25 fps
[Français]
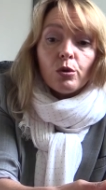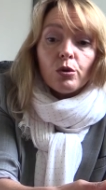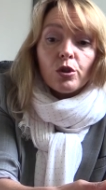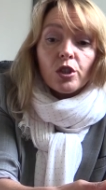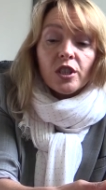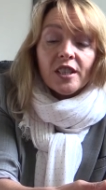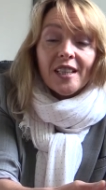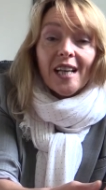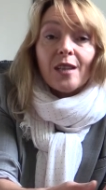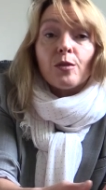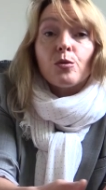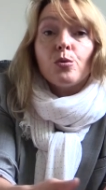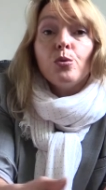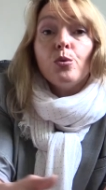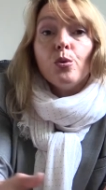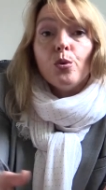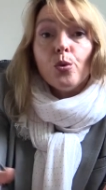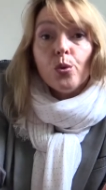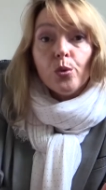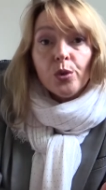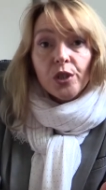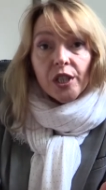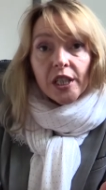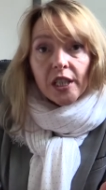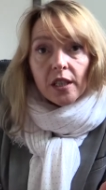statut
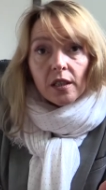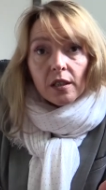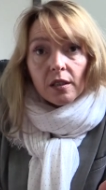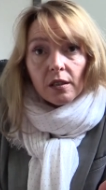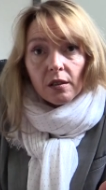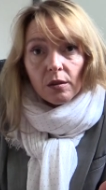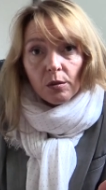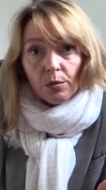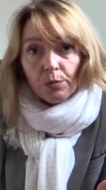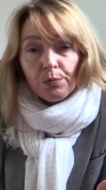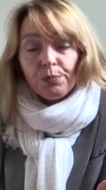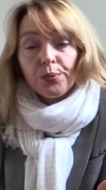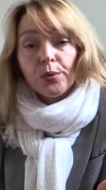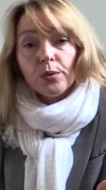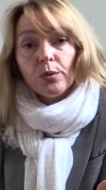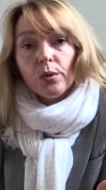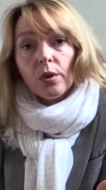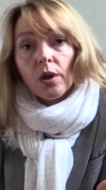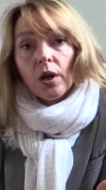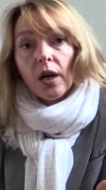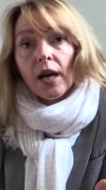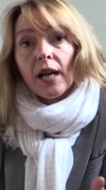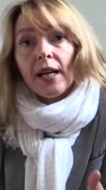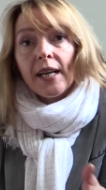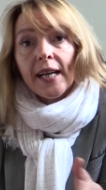unique
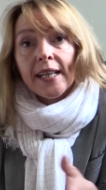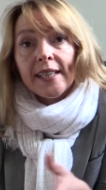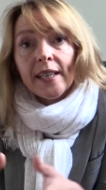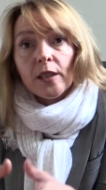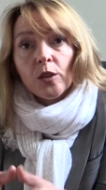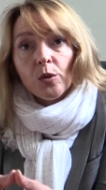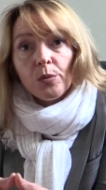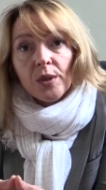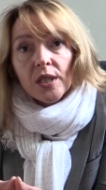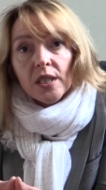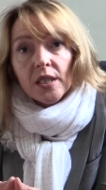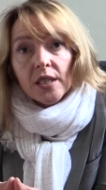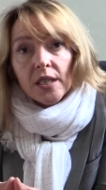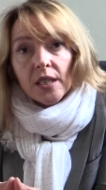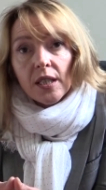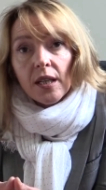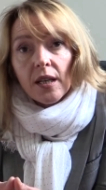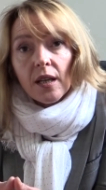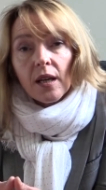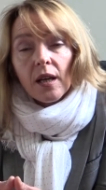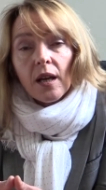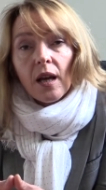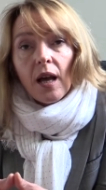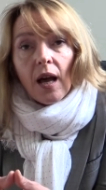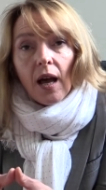pour l'aide à
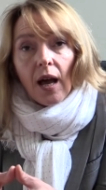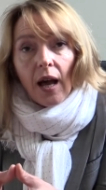domicile